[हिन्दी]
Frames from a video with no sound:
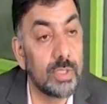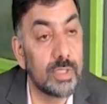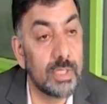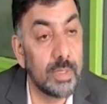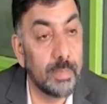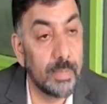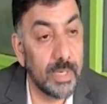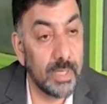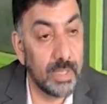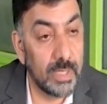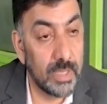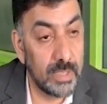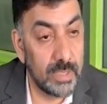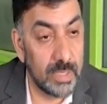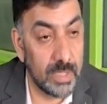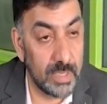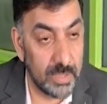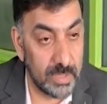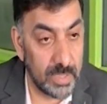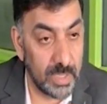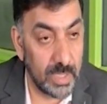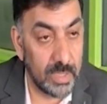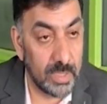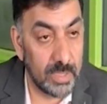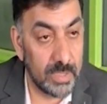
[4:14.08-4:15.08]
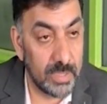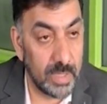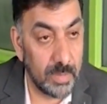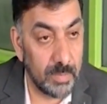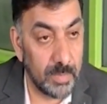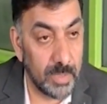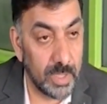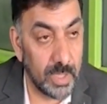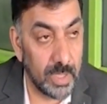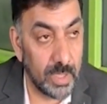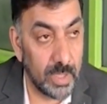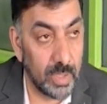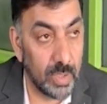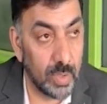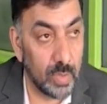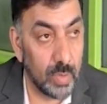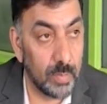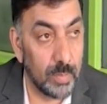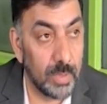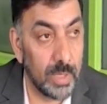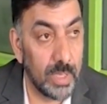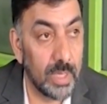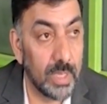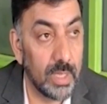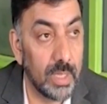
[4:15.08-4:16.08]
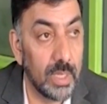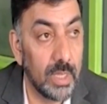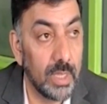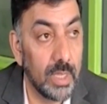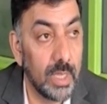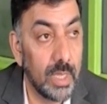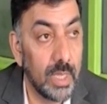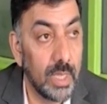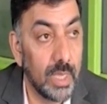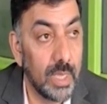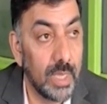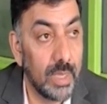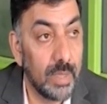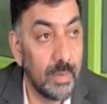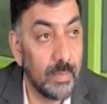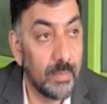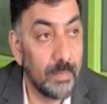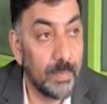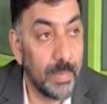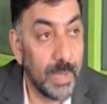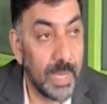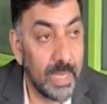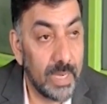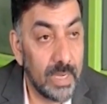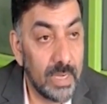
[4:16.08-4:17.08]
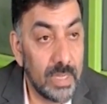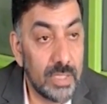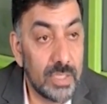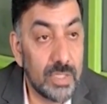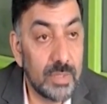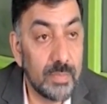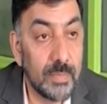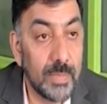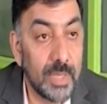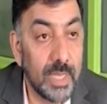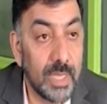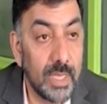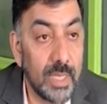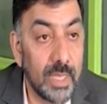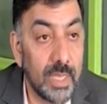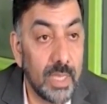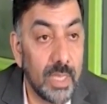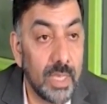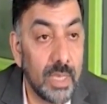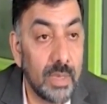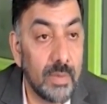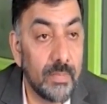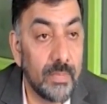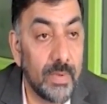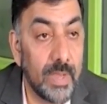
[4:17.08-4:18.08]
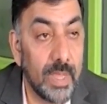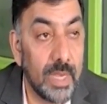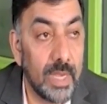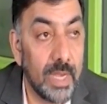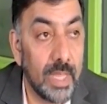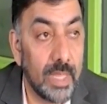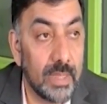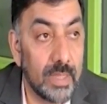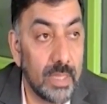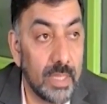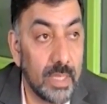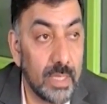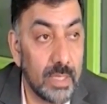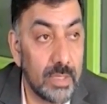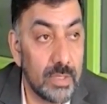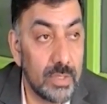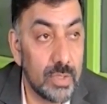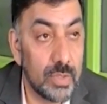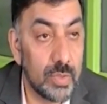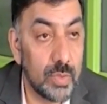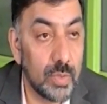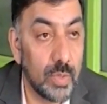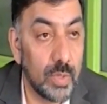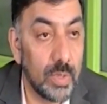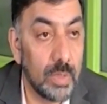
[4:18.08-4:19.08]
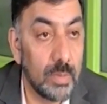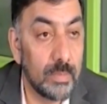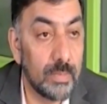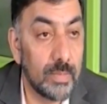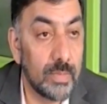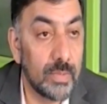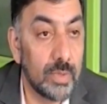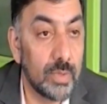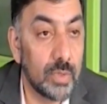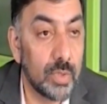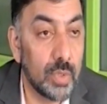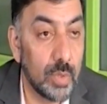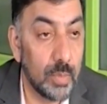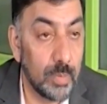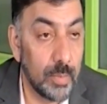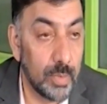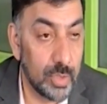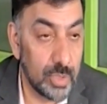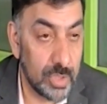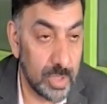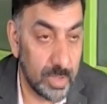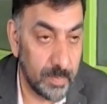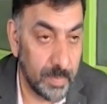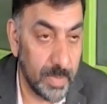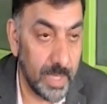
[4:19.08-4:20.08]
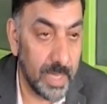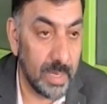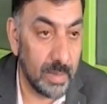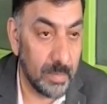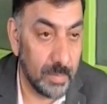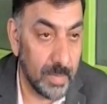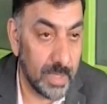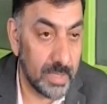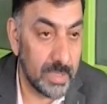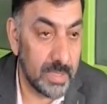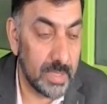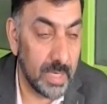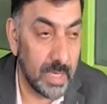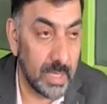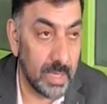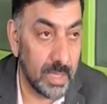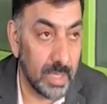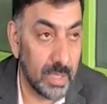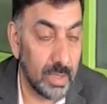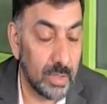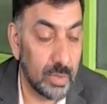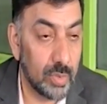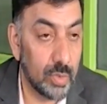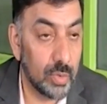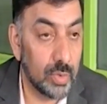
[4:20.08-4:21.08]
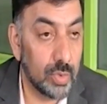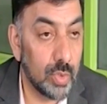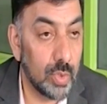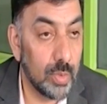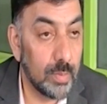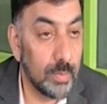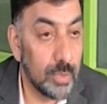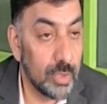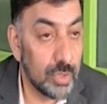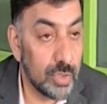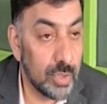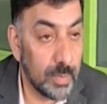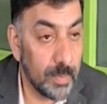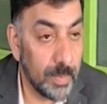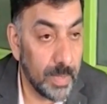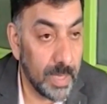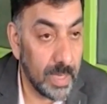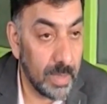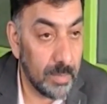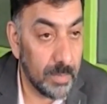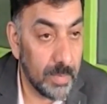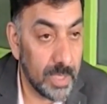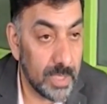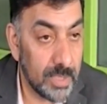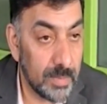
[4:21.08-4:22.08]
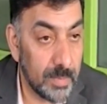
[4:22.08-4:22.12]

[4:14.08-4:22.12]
ज़बरदस्त रिज़ल्ट हमें देखने को मिले पाइल्स में एक फाइल आती हैं जिसको हम थ्रोम्बोजिट पाइल मास कहते हैं तो थ्रोम्बोजिट पाइल मास